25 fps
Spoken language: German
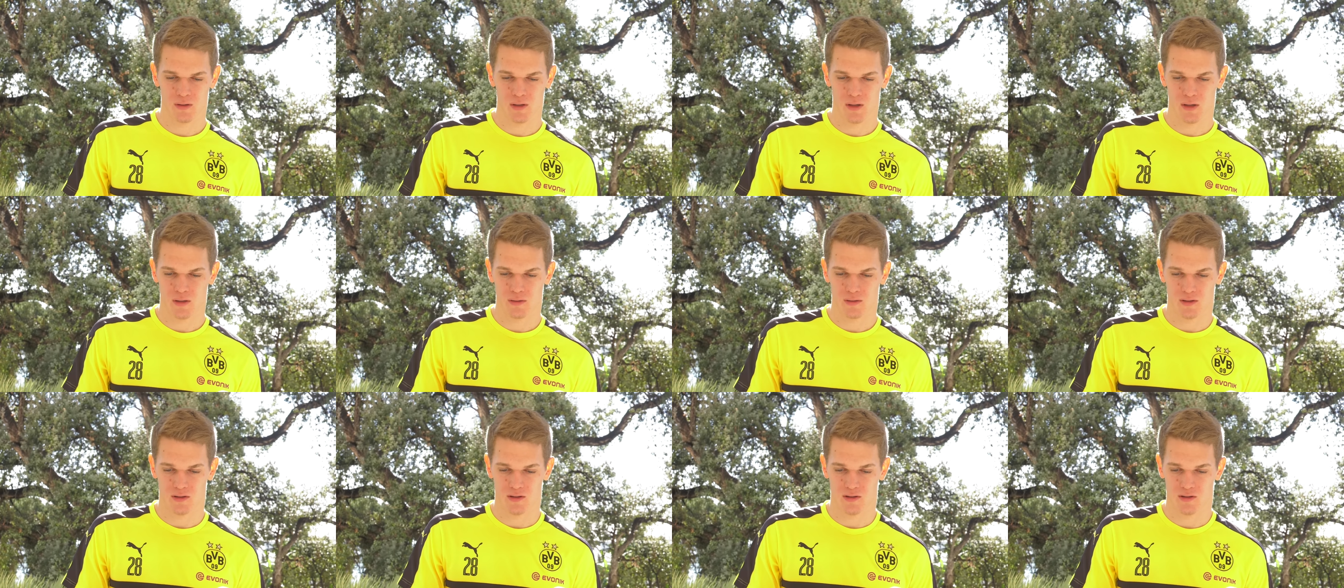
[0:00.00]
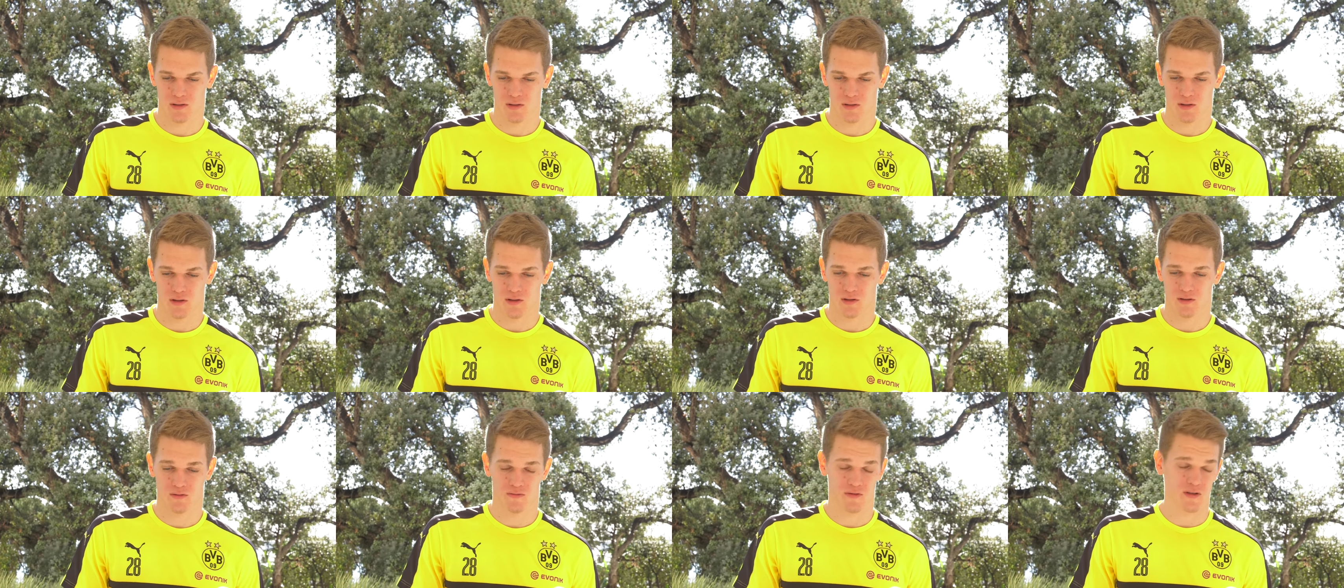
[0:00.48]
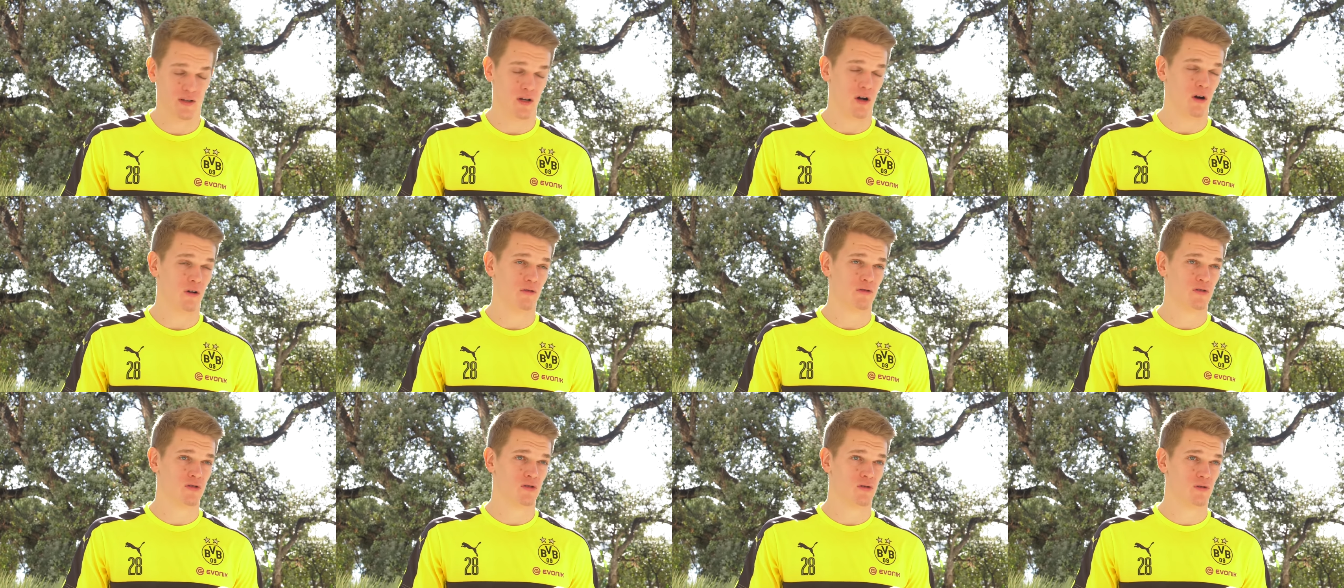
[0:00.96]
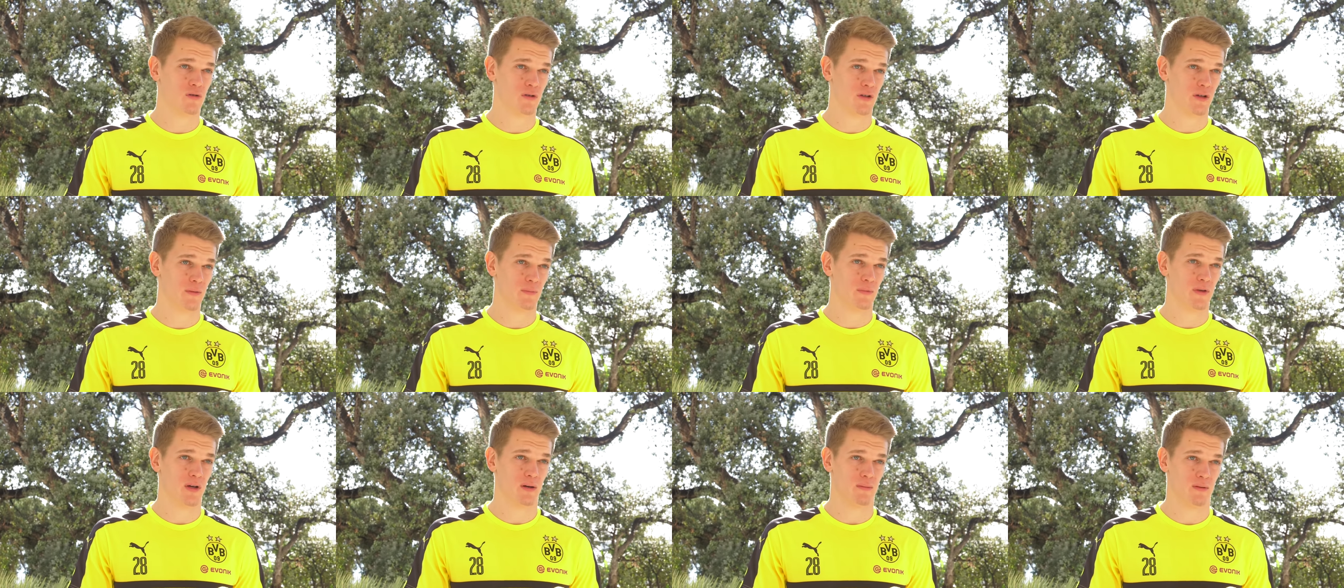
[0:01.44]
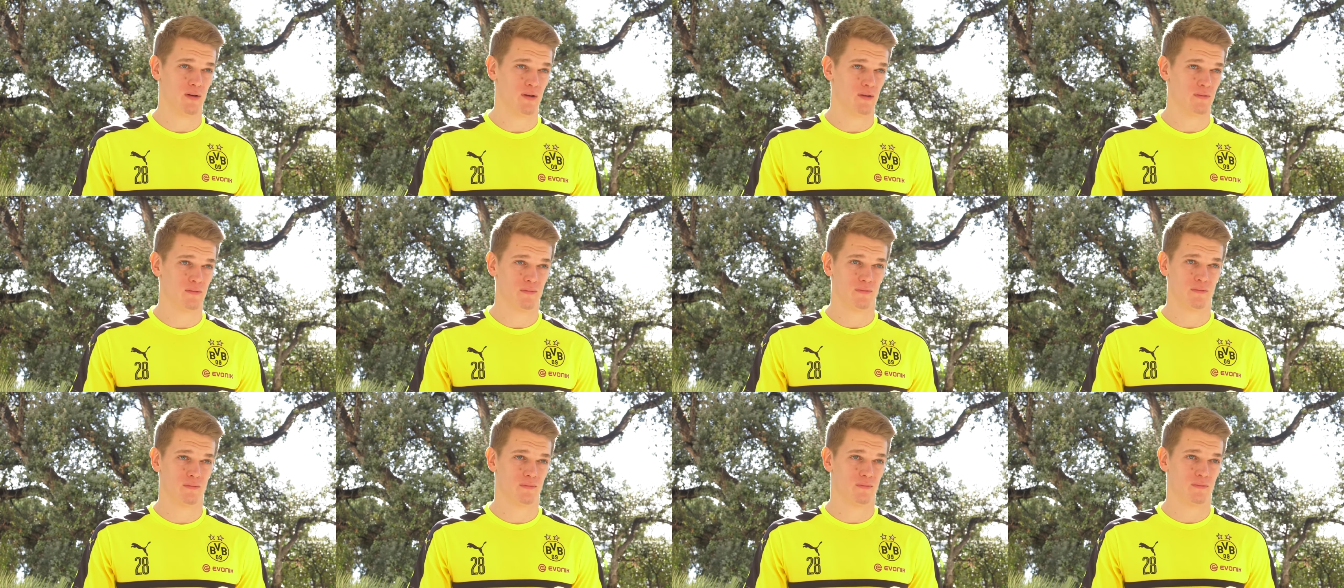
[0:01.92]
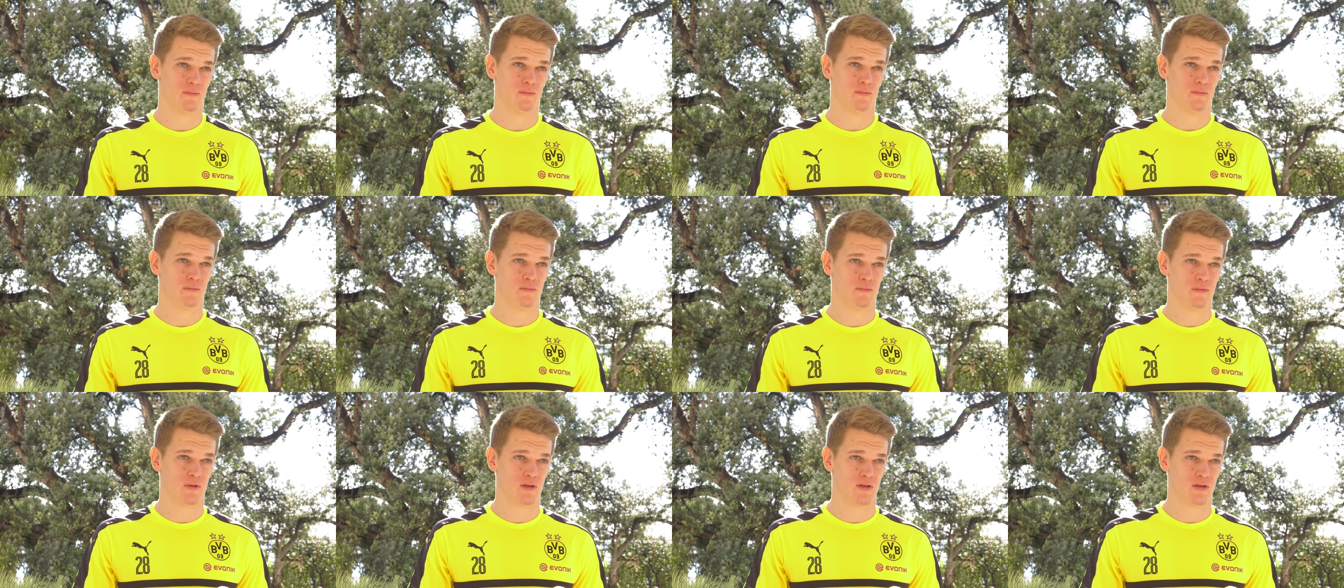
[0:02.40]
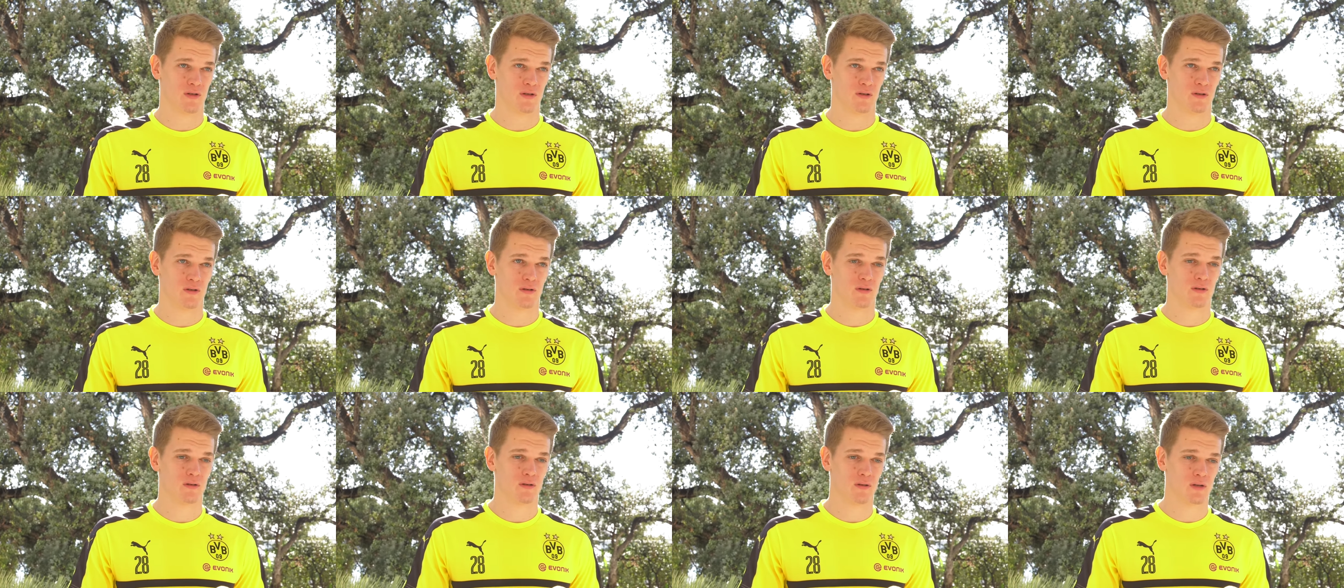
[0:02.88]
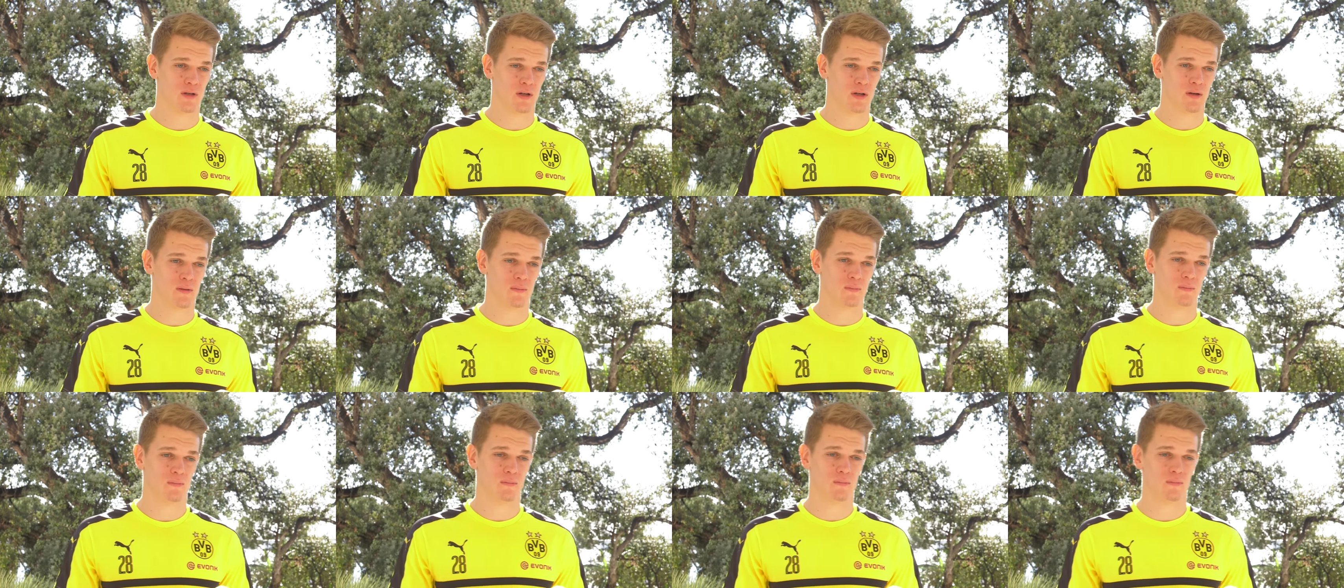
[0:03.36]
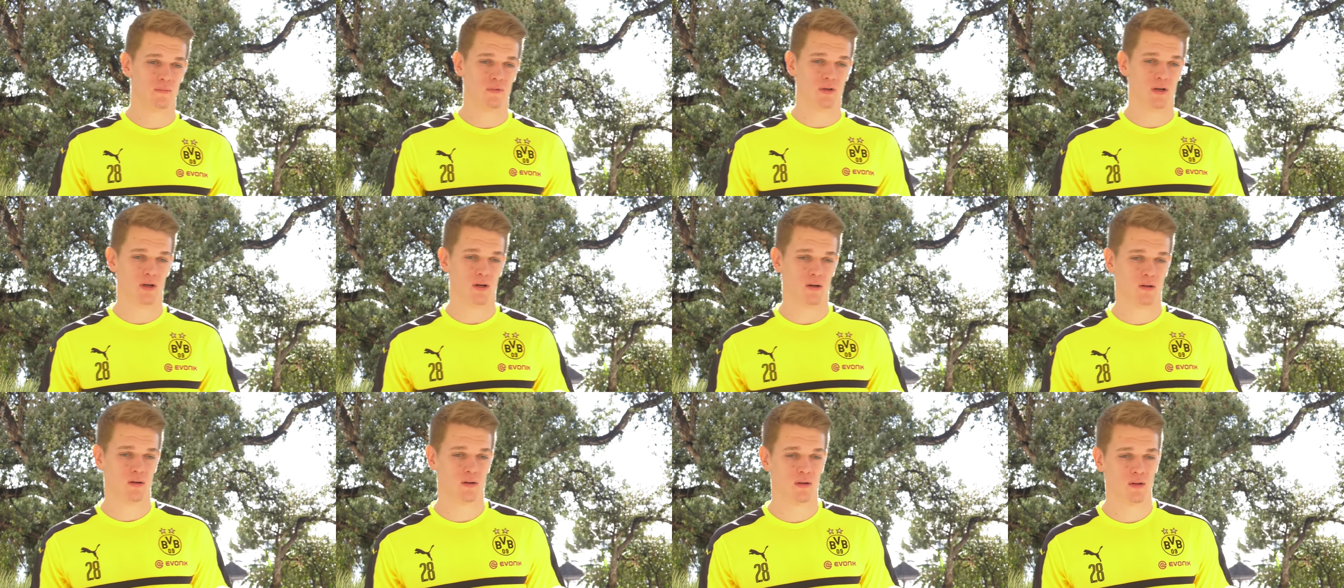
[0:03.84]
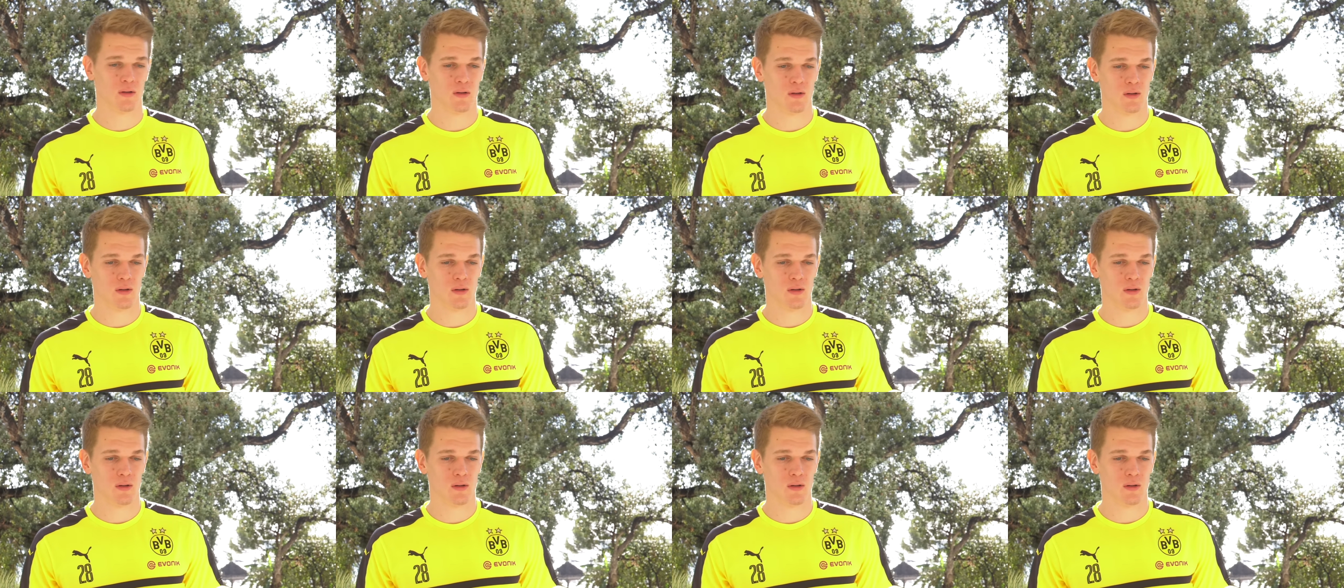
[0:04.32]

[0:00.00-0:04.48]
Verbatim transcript: ja, dass das viel aufzuholen gibt, aber wir sind ähm, ja,